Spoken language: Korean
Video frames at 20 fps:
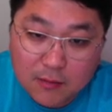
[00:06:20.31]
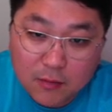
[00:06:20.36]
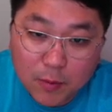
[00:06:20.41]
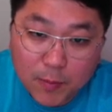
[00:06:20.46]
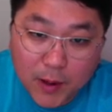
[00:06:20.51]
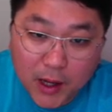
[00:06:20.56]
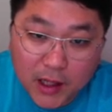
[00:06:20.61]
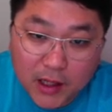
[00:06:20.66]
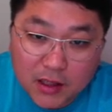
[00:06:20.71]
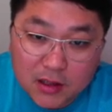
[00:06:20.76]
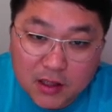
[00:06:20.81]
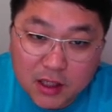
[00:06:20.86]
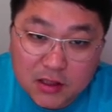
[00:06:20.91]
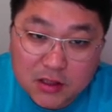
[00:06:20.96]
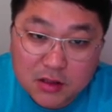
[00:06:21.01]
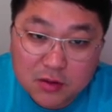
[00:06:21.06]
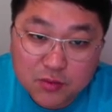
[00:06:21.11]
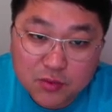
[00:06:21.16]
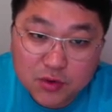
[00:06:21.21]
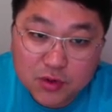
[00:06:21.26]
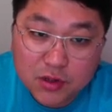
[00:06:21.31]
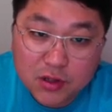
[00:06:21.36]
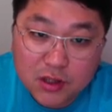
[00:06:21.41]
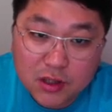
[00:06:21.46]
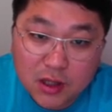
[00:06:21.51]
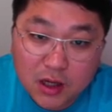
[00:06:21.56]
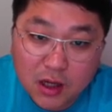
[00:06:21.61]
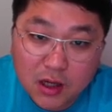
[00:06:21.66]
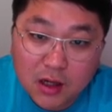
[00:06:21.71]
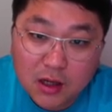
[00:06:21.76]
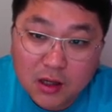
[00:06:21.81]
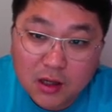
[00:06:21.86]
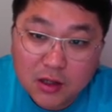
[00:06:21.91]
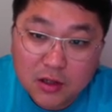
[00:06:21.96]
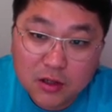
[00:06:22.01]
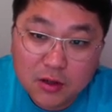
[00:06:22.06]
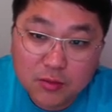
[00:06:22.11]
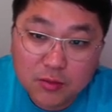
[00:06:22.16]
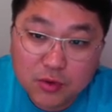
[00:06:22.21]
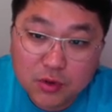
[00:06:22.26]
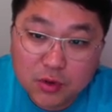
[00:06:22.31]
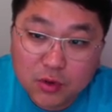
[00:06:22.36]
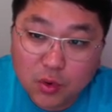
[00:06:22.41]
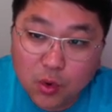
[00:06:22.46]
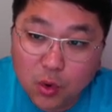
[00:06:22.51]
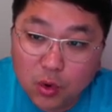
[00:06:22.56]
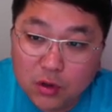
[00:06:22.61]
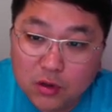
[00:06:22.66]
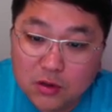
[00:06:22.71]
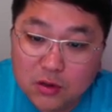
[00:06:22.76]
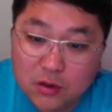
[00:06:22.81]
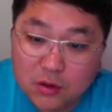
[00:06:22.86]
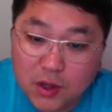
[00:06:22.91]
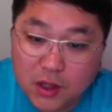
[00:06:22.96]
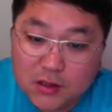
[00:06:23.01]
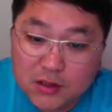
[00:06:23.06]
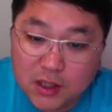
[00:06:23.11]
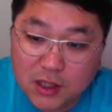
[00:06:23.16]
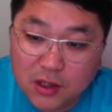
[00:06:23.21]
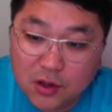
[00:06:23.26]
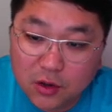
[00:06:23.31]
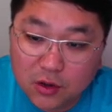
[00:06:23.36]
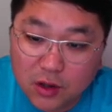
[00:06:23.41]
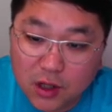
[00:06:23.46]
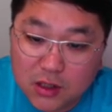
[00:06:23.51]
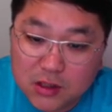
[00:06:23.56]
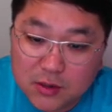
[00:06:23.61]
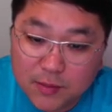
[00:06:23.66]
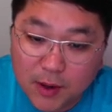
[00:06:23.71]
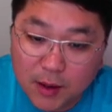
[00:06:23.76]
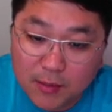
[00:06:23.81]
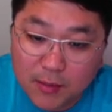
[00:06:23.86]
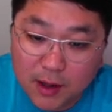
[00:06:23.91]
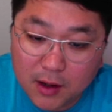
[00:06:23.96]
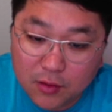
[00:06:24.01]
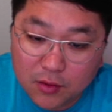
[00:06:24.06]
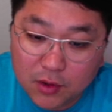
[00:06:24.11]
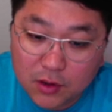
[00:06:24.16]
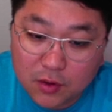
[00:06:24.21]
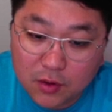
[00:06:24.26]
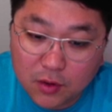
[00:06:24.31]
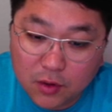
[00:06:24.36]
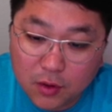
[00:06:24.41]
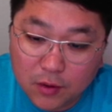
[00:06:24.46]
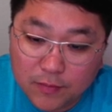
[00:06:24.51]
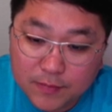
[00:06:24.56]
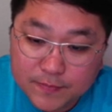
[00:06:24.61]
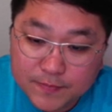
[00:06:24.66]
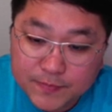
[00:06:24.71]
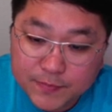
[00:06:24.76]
바이크 타시는 분들이나 이런 분들 고글 굉장히 여러가지 판매하고 있고,